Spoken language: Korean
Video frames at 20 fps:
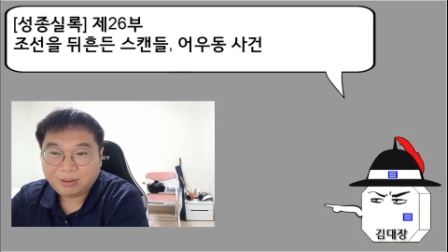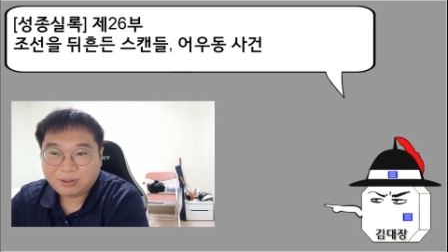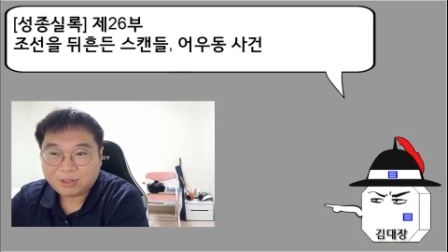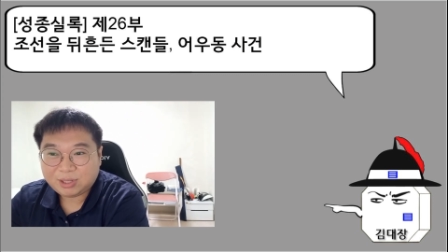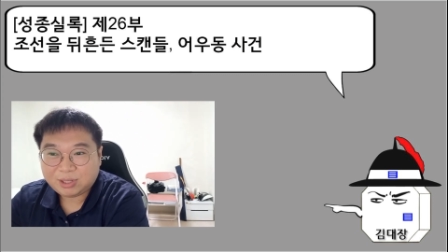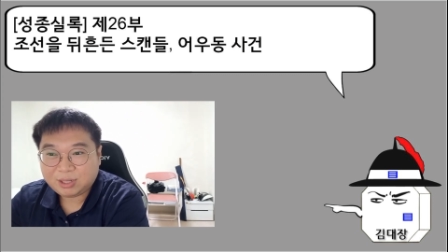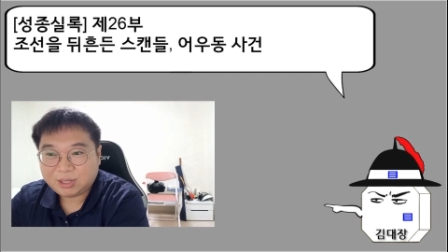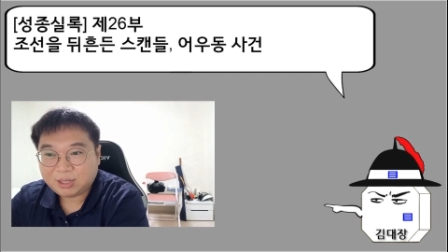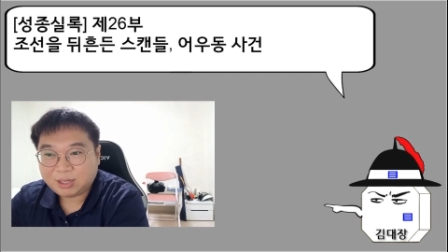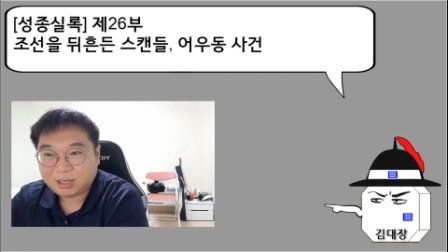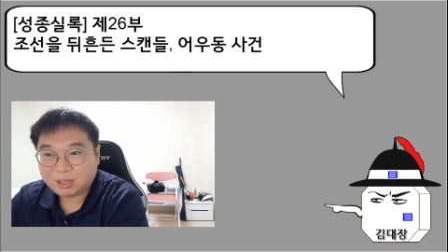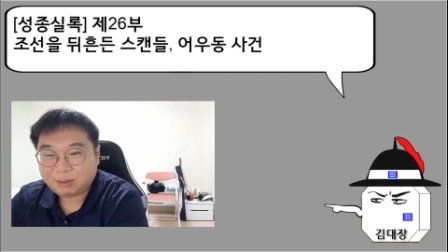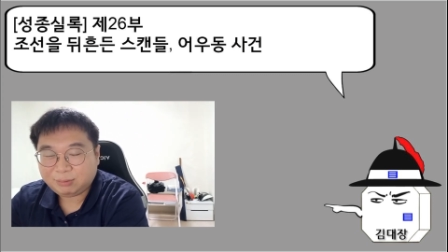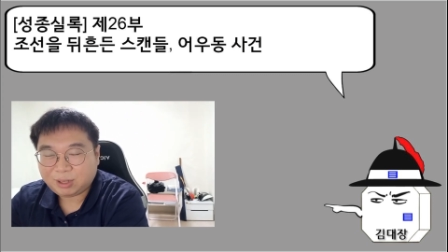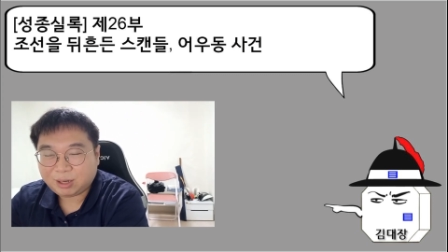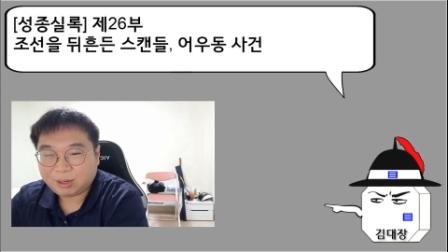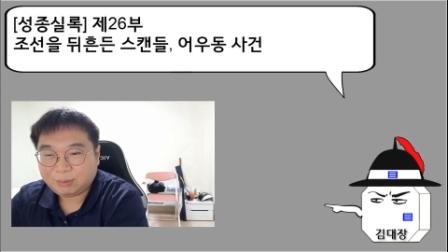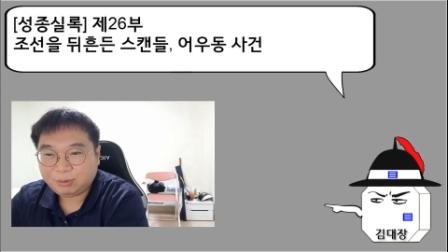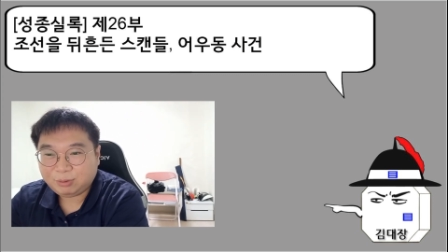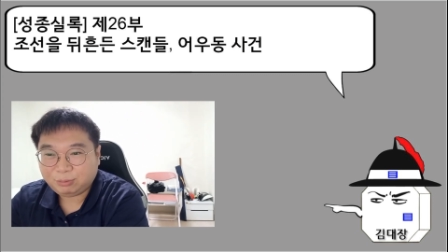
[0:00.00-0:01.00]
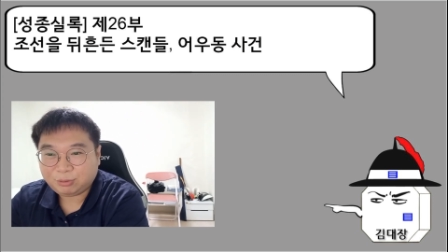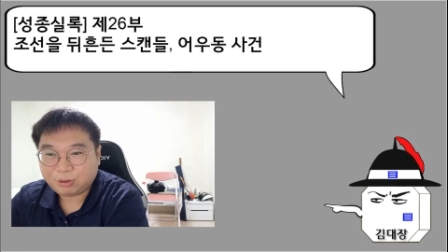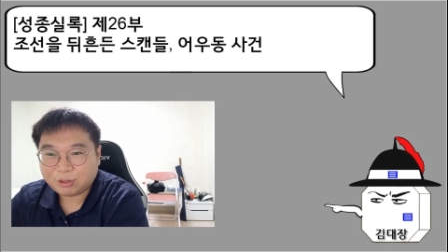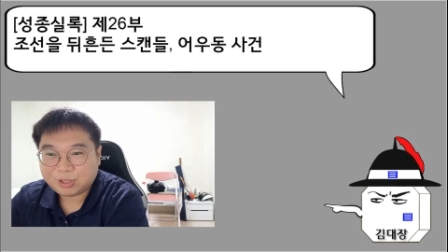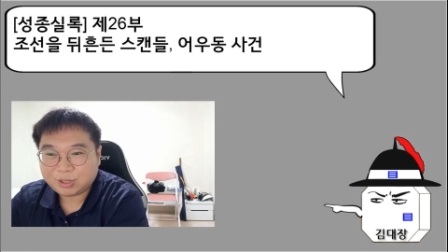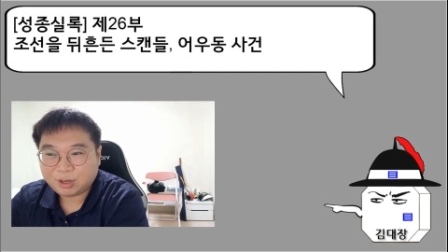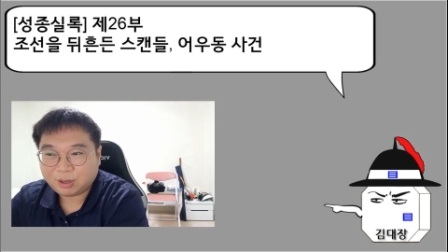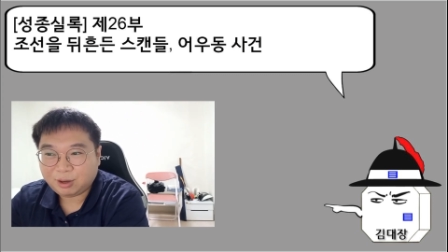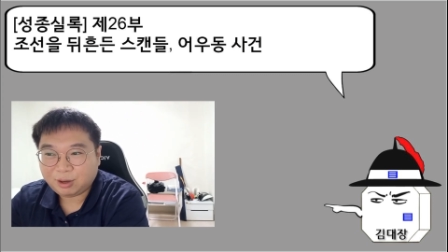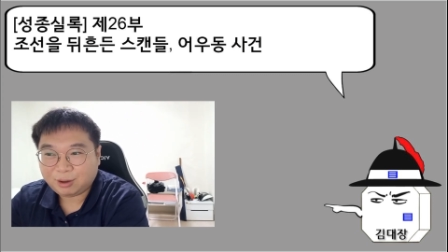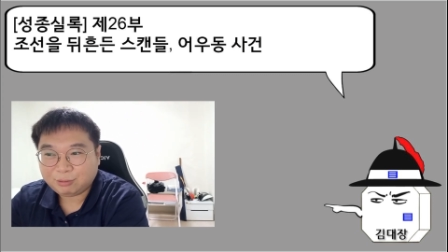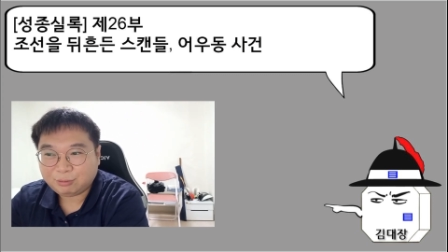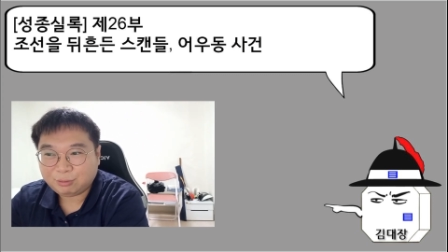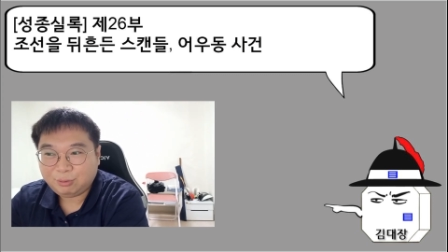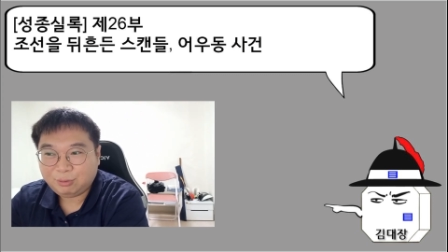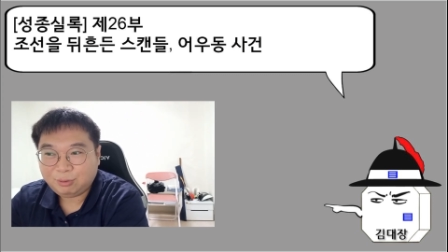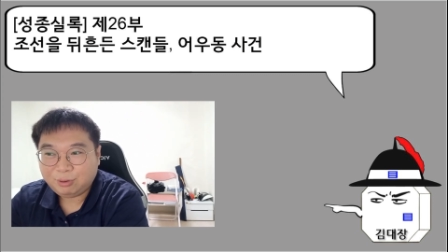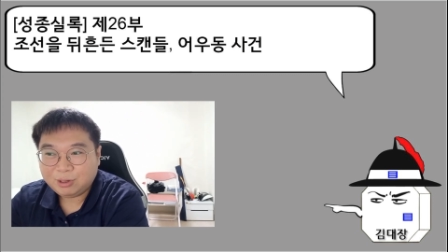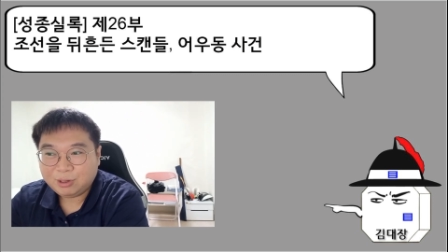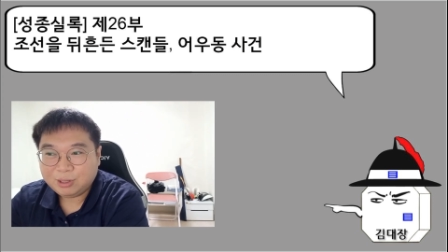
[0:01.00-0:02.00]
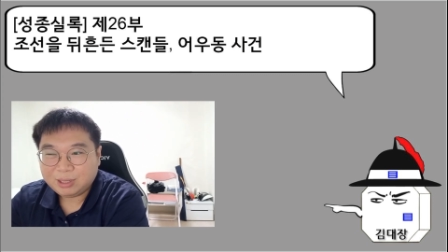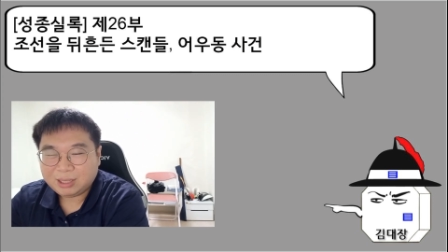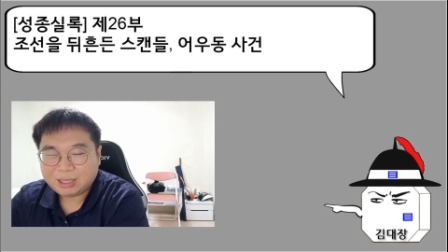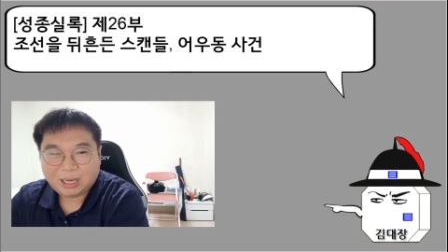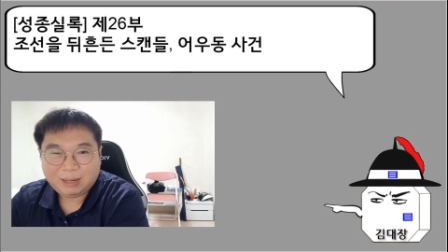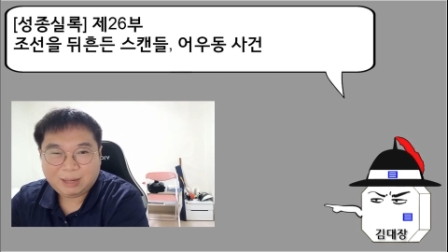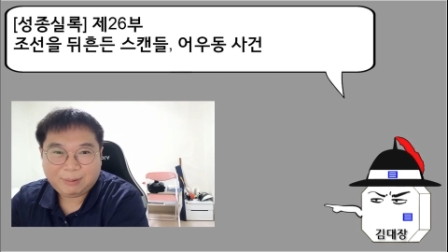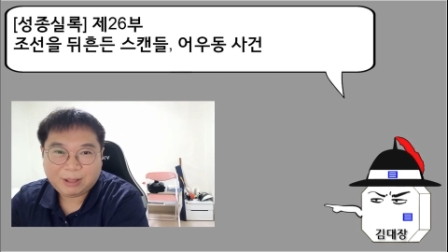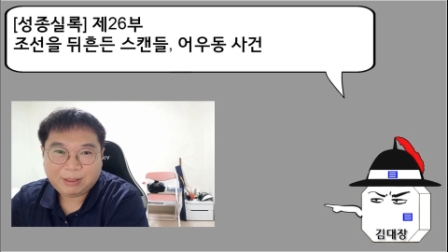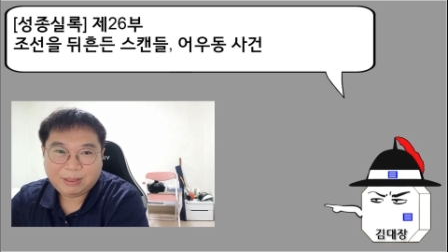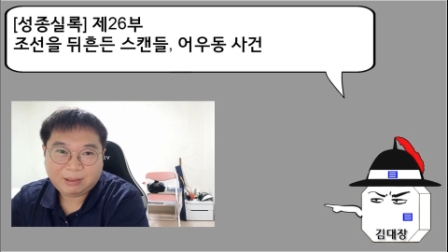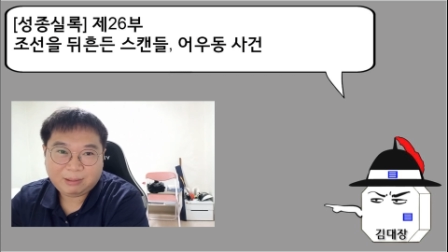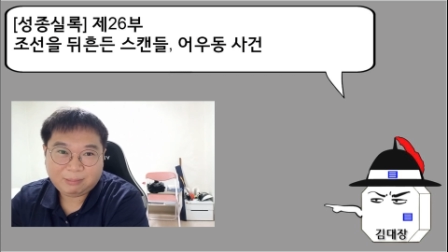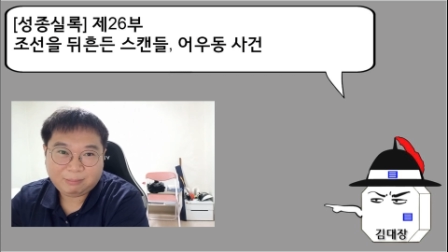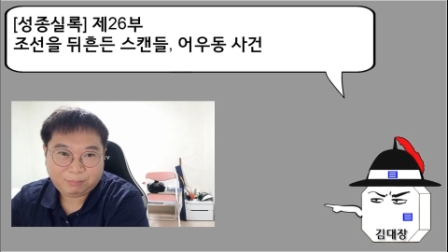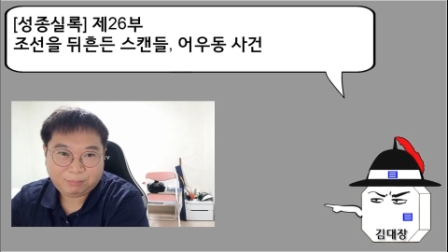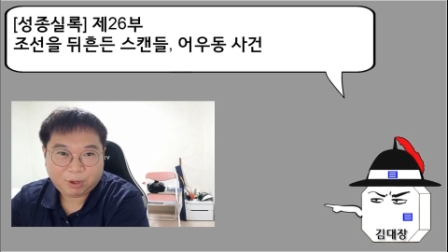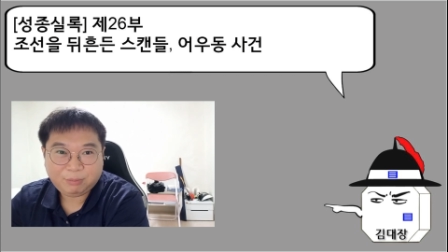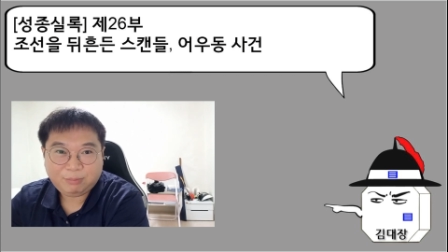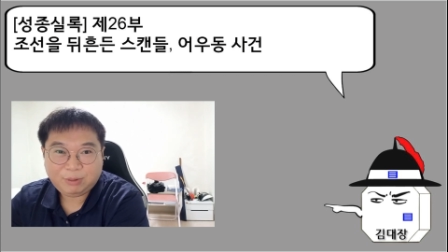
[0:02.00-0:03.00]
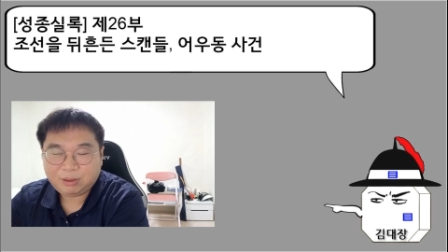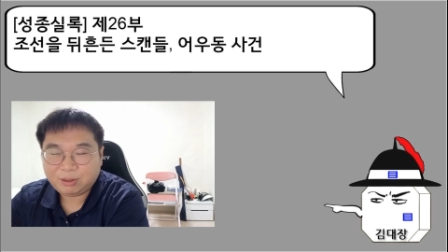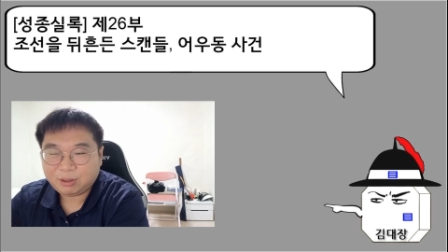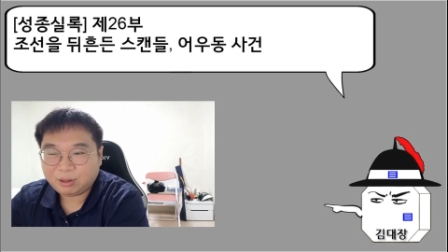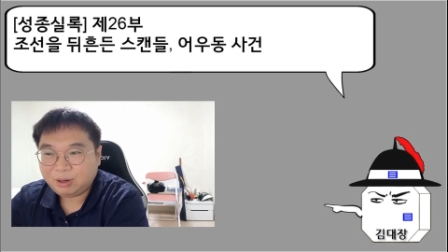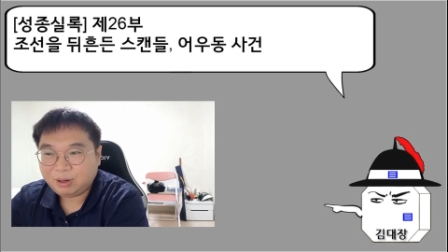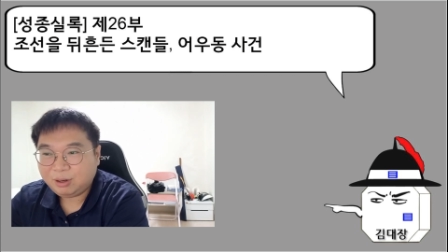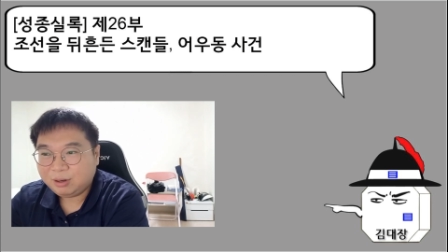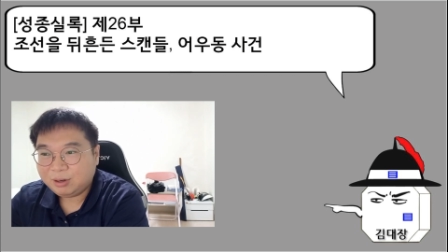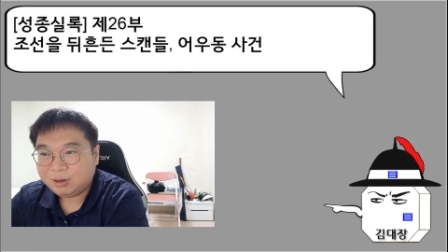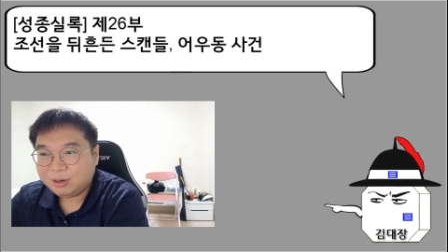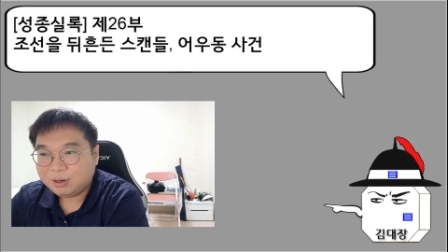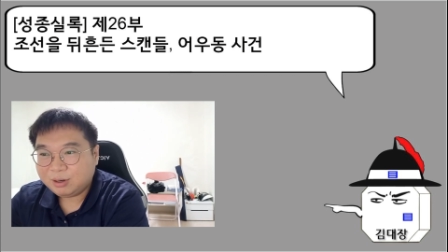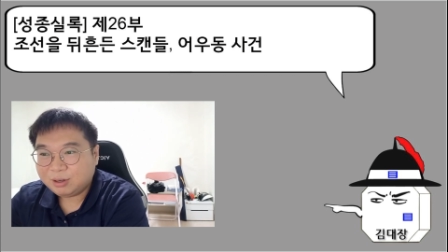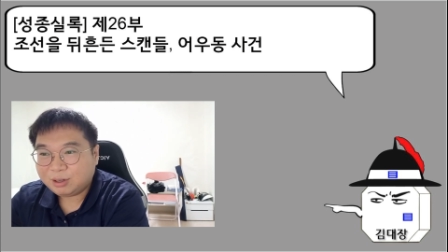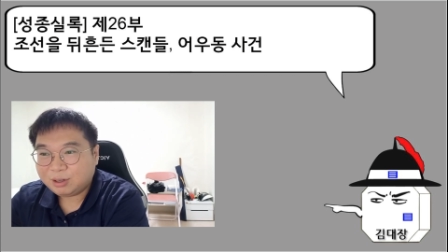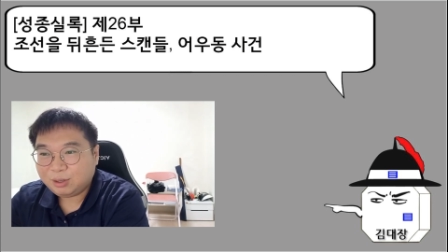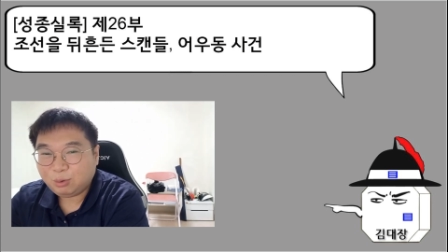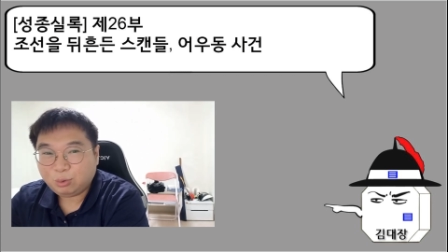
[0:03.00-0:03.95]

양반집 사람들부터 시작해가지고 일반 평민들